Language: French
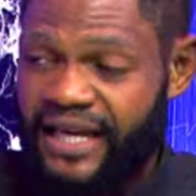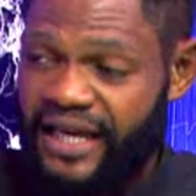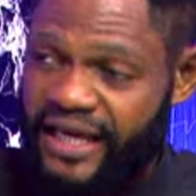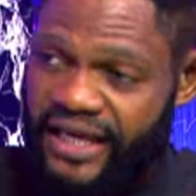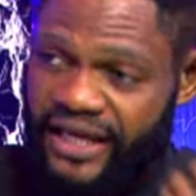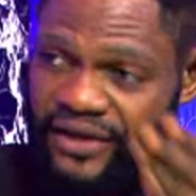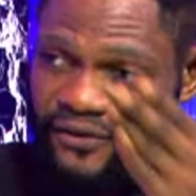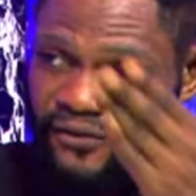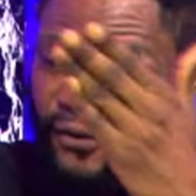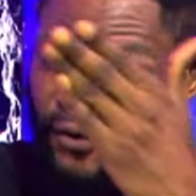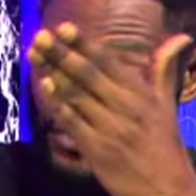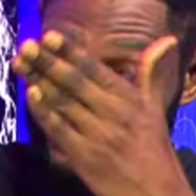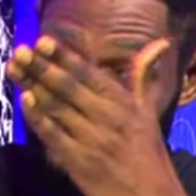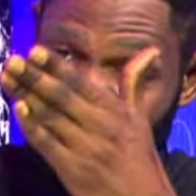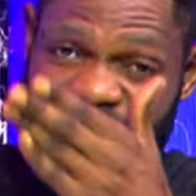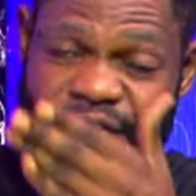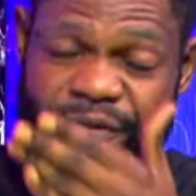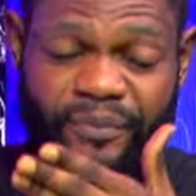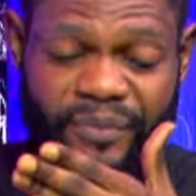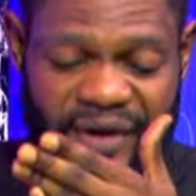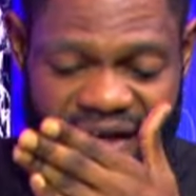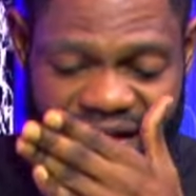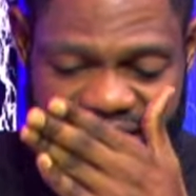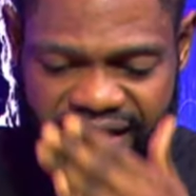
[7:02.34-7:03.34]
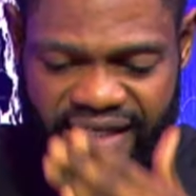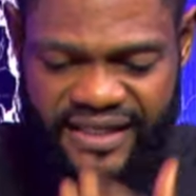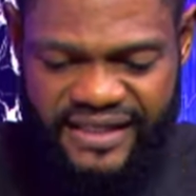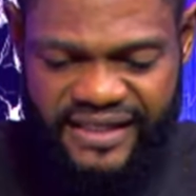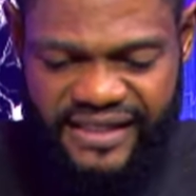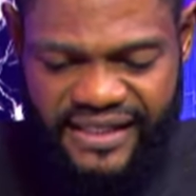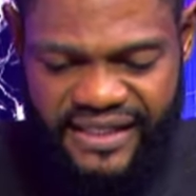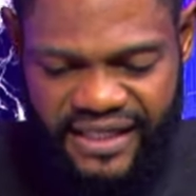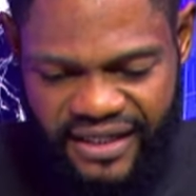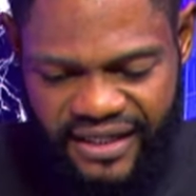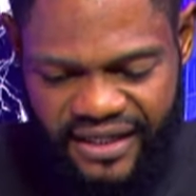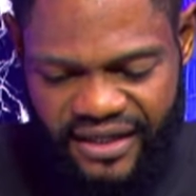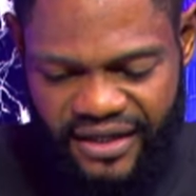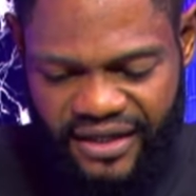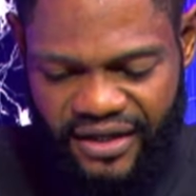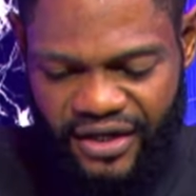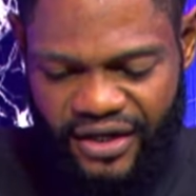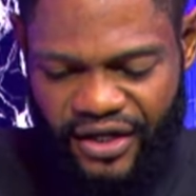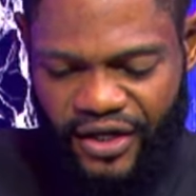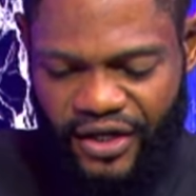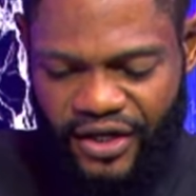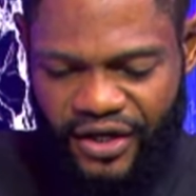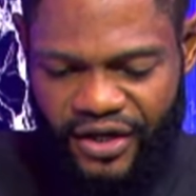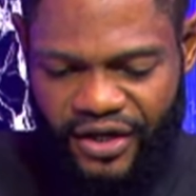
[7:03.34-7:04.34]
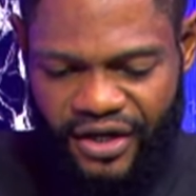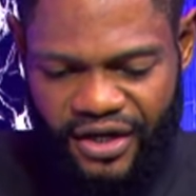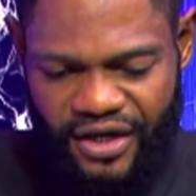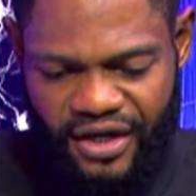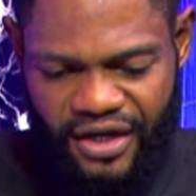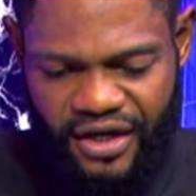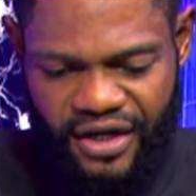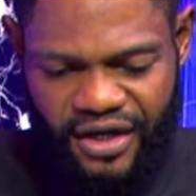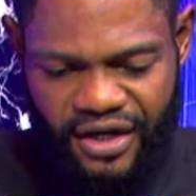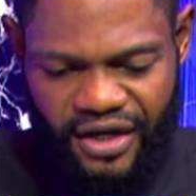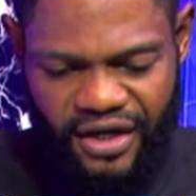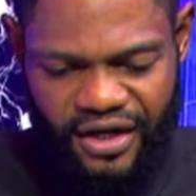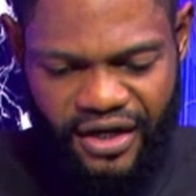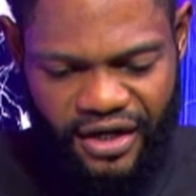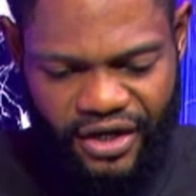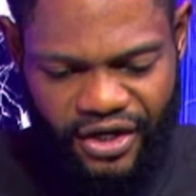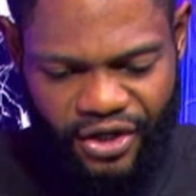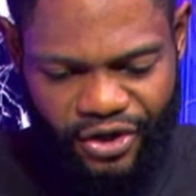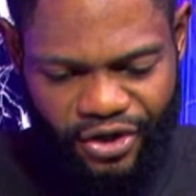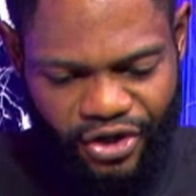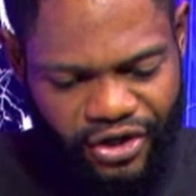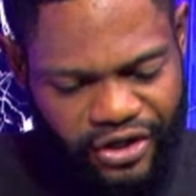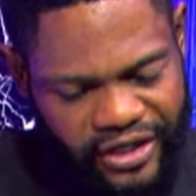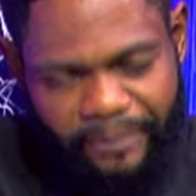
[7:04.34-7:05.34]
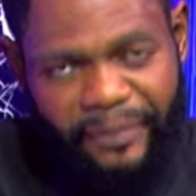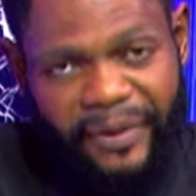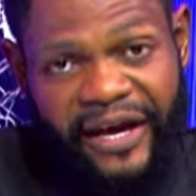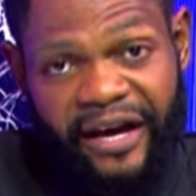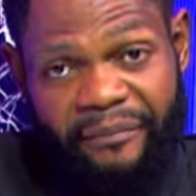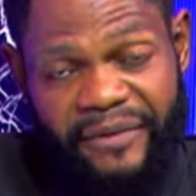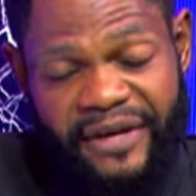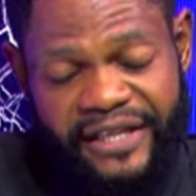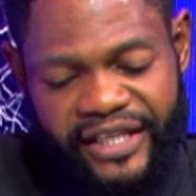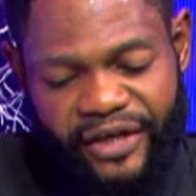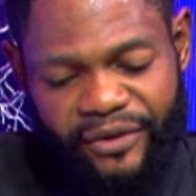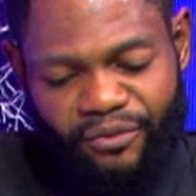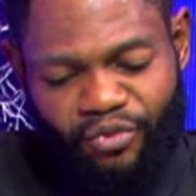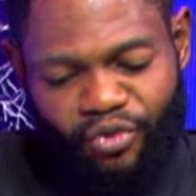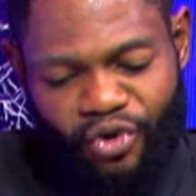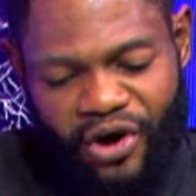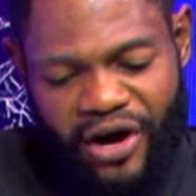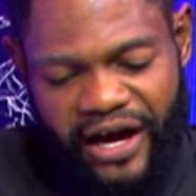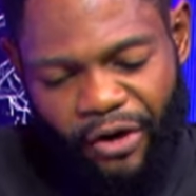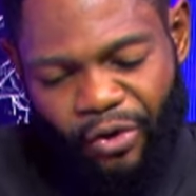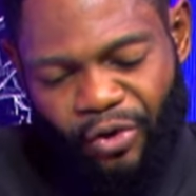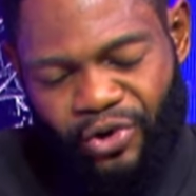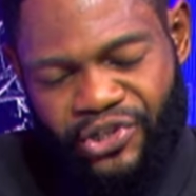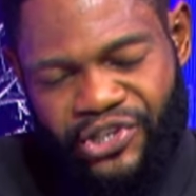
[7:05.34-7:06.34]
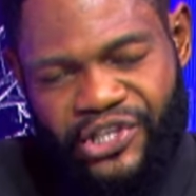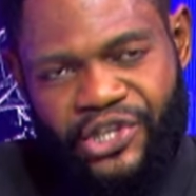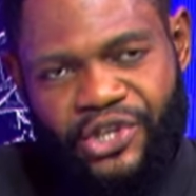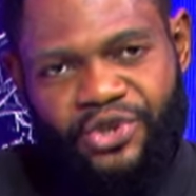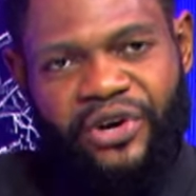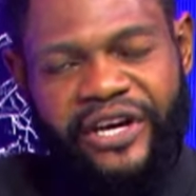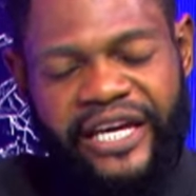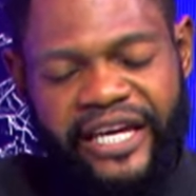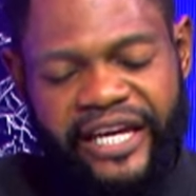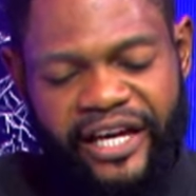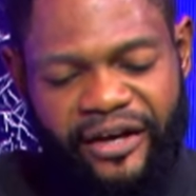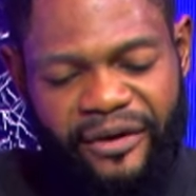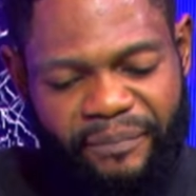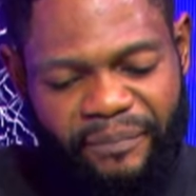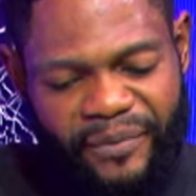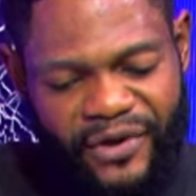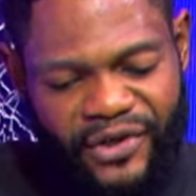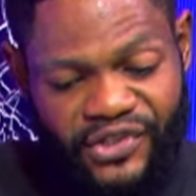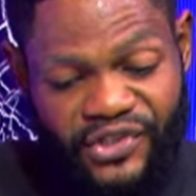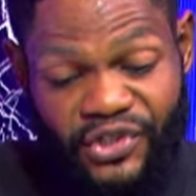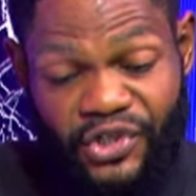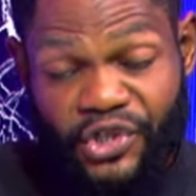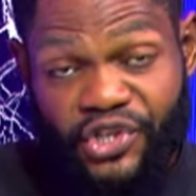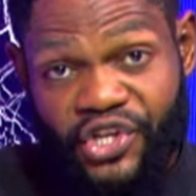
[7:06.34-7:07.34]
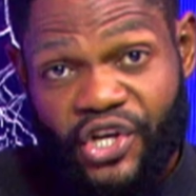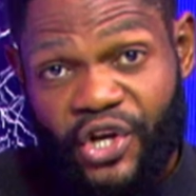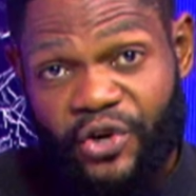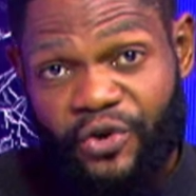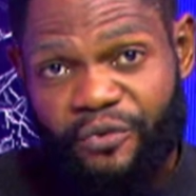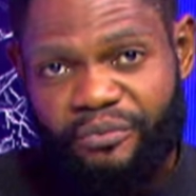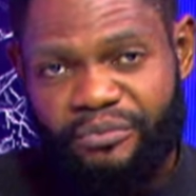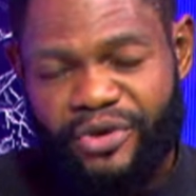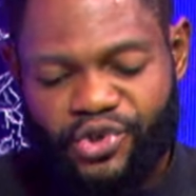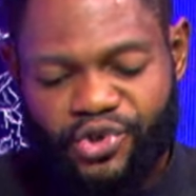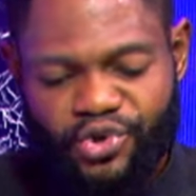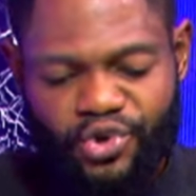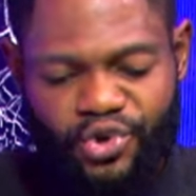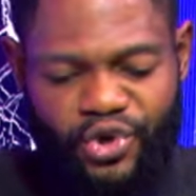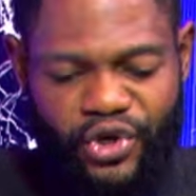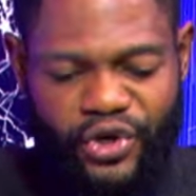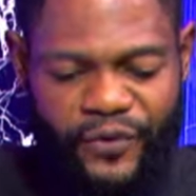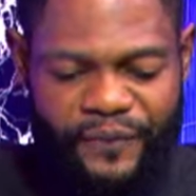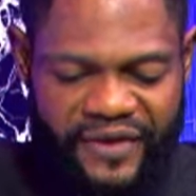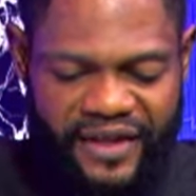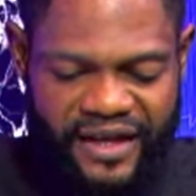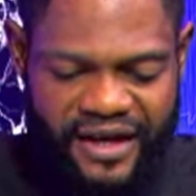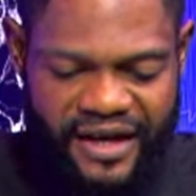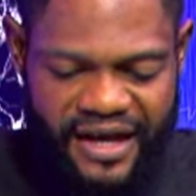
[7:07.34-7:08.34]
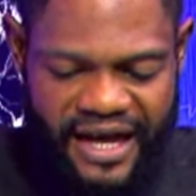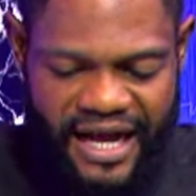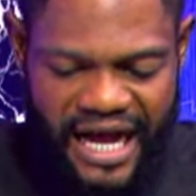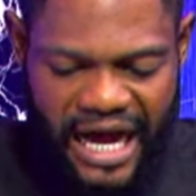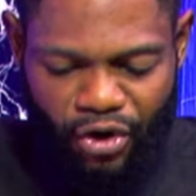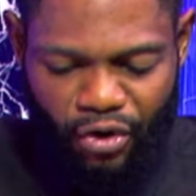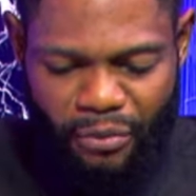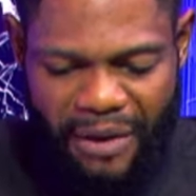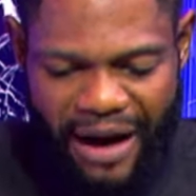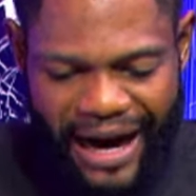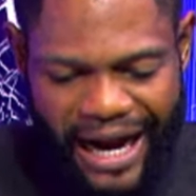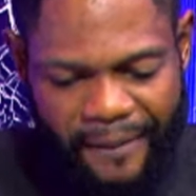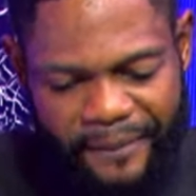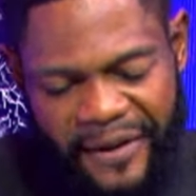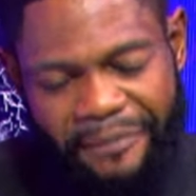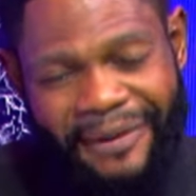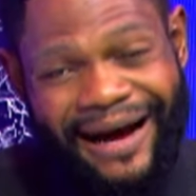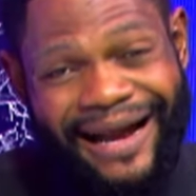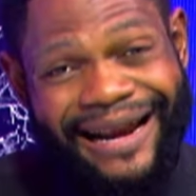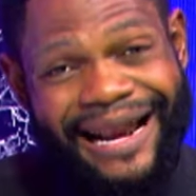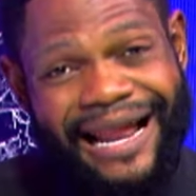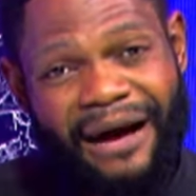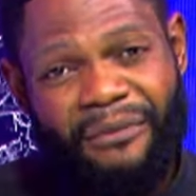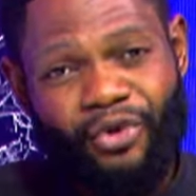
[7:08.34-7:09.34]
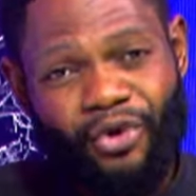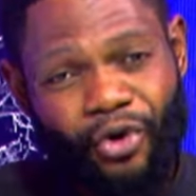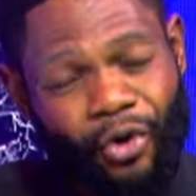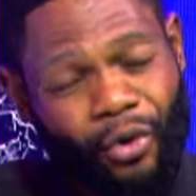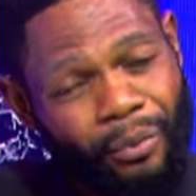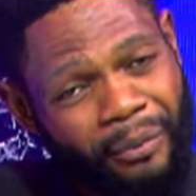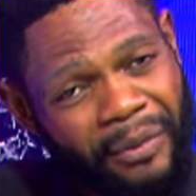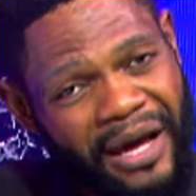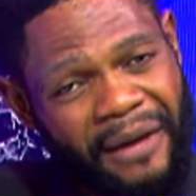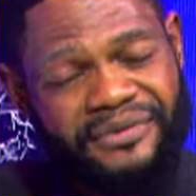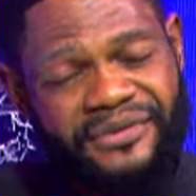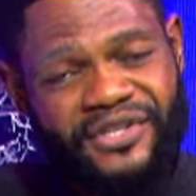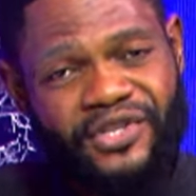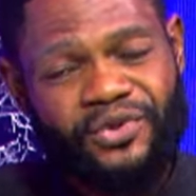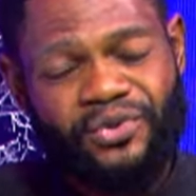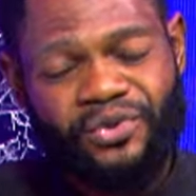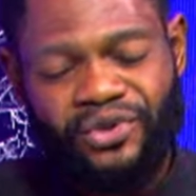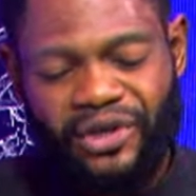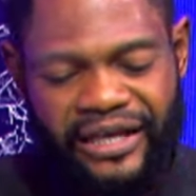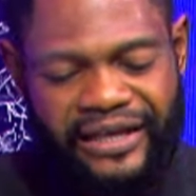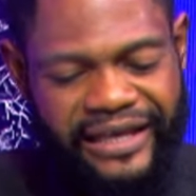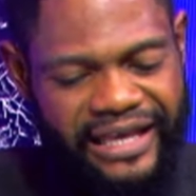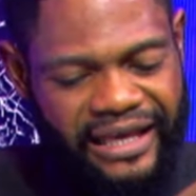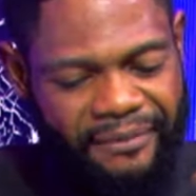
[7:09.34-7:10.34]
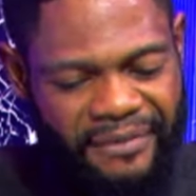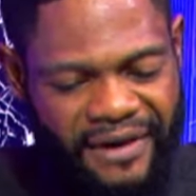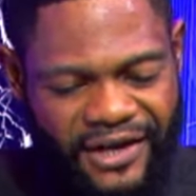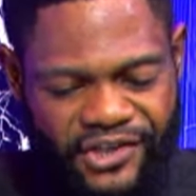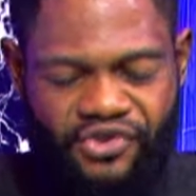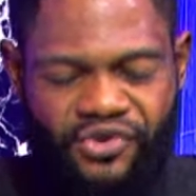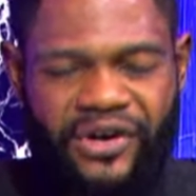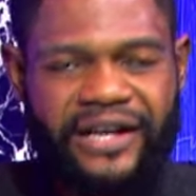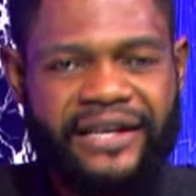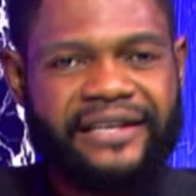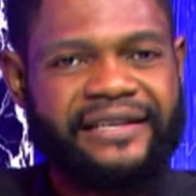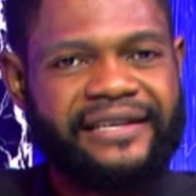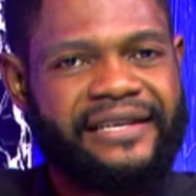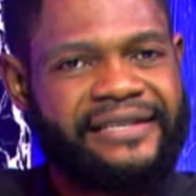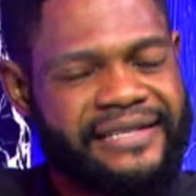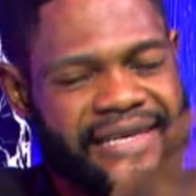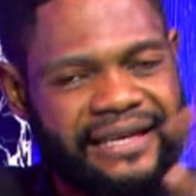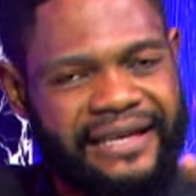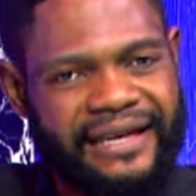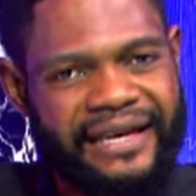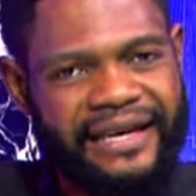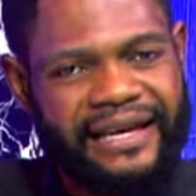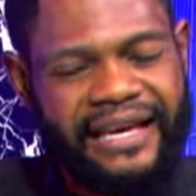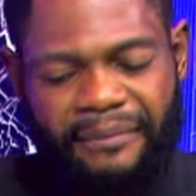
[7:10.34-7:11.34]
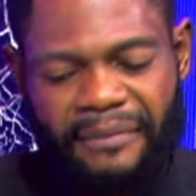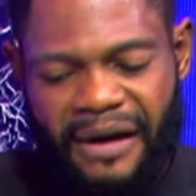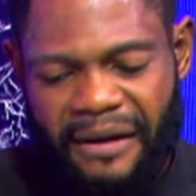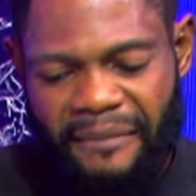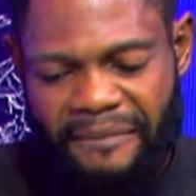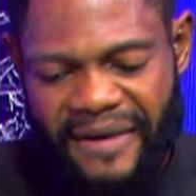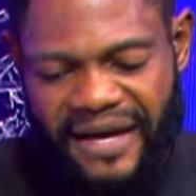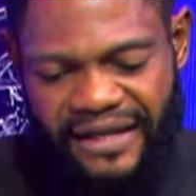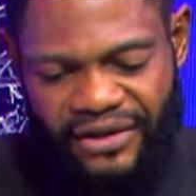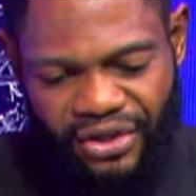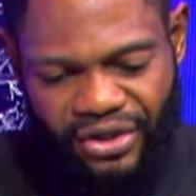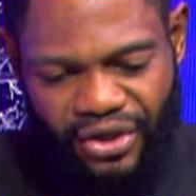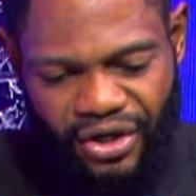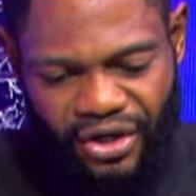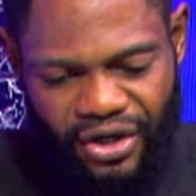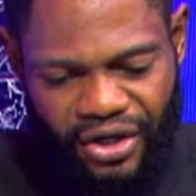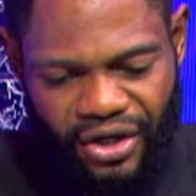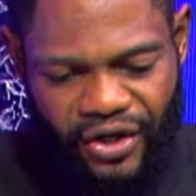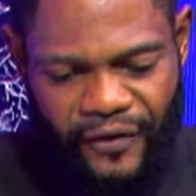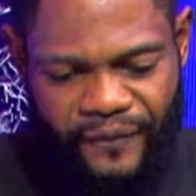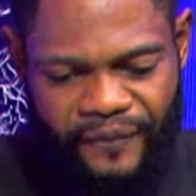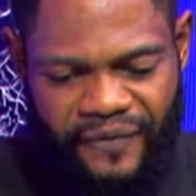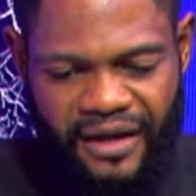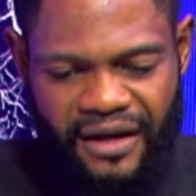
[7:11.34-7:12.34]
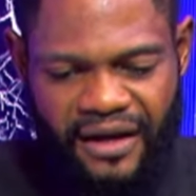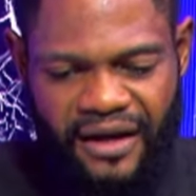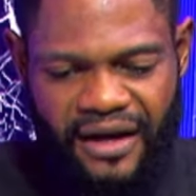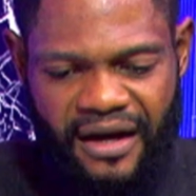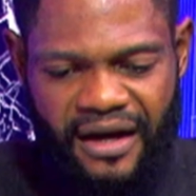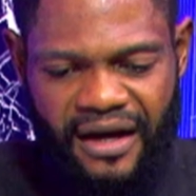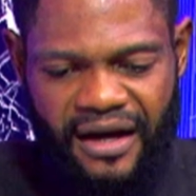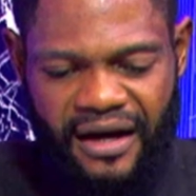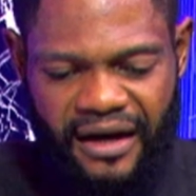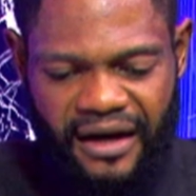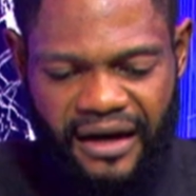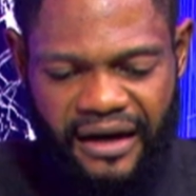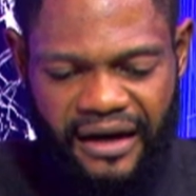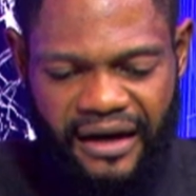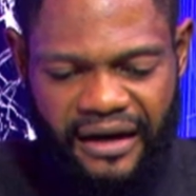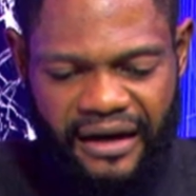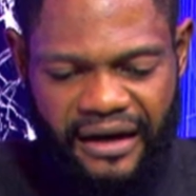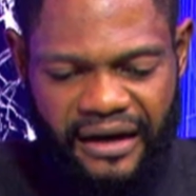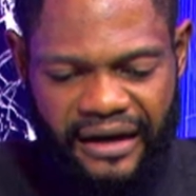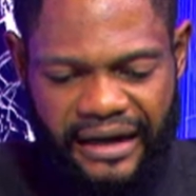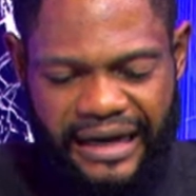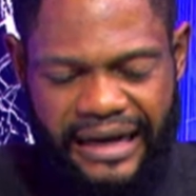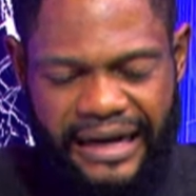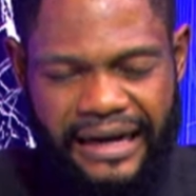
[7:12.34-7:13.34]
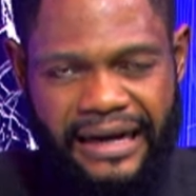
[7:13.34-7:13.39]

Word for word: il faut aussi placer ces... Euh, euh, permettez-moi de retitoyer un peu ce jeune monsieur. ma lame au même titre que Joël Kitenge, qui va maître euh, euh